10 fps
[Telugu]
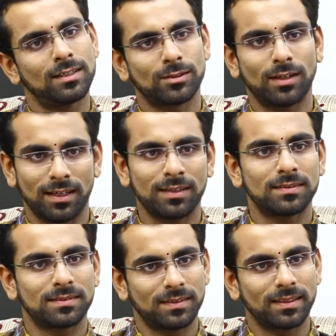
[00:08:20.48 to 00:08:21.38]
సో అలా
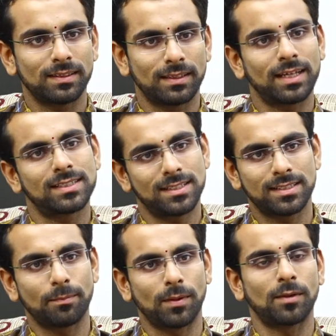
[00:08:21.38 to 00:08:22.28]
నెక్స్ట్
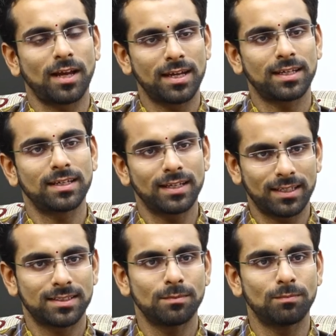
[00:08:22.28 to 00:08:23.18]
స్టెప్ అనమాట హైకింగ్కి
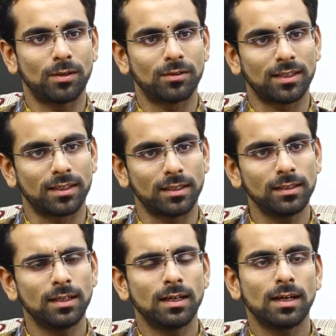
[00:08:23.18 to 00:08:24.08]
నెక్స్ట్ స్టెప్ మౌంటైనరింగ్